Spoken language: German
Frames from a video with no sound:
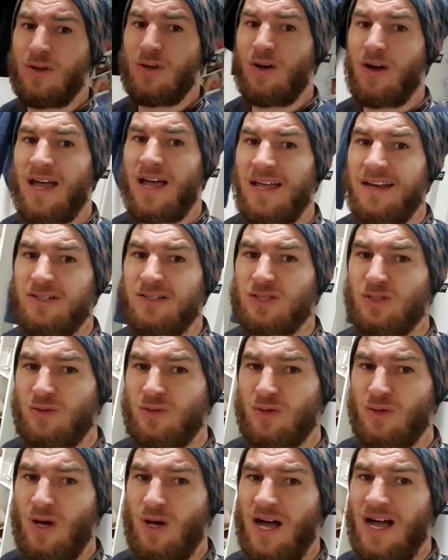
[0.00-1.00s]
noch einen
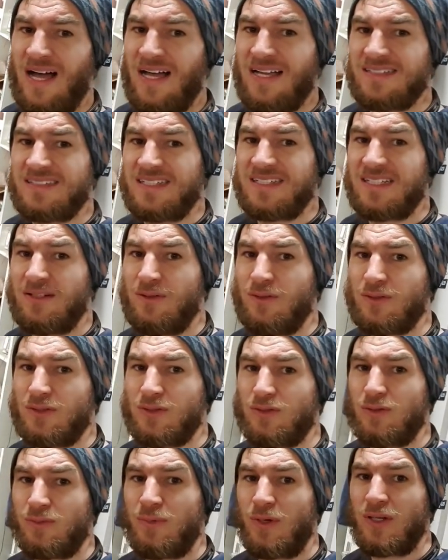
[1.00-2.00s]
Schokohase oder
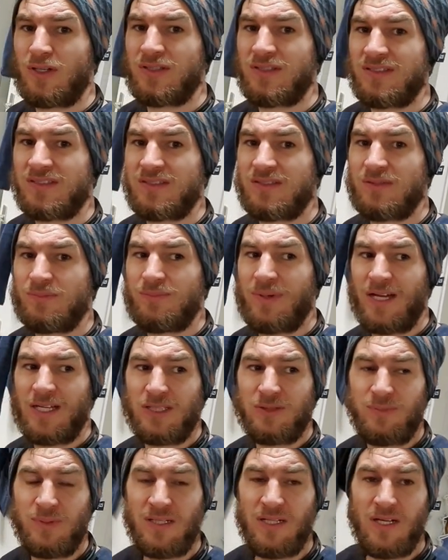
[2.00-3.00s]
du möchtest zum
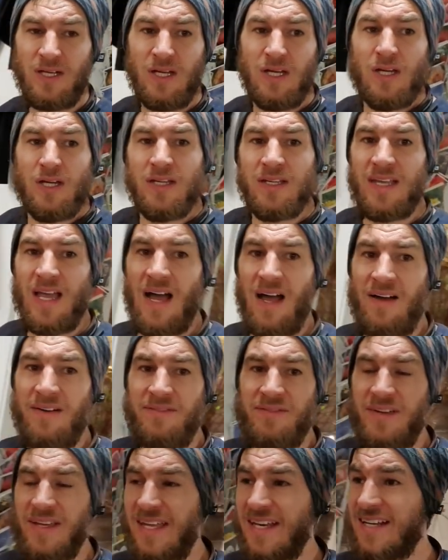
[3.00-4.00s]
Beispiel,
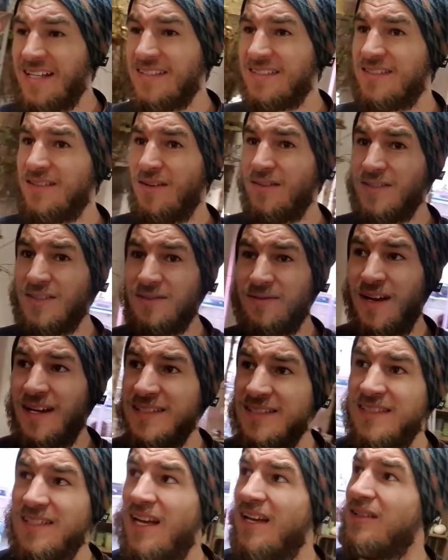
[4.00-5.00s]
ja, irgend sonst
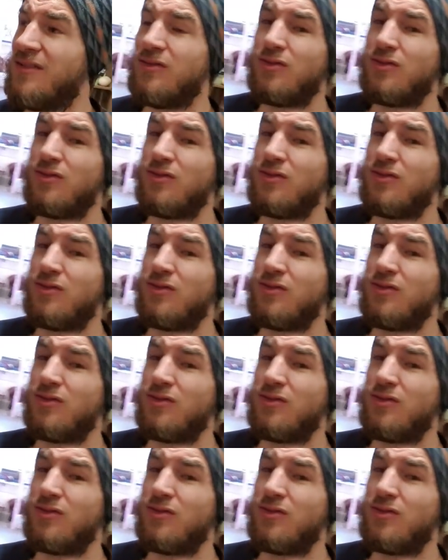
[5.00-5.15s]
was, da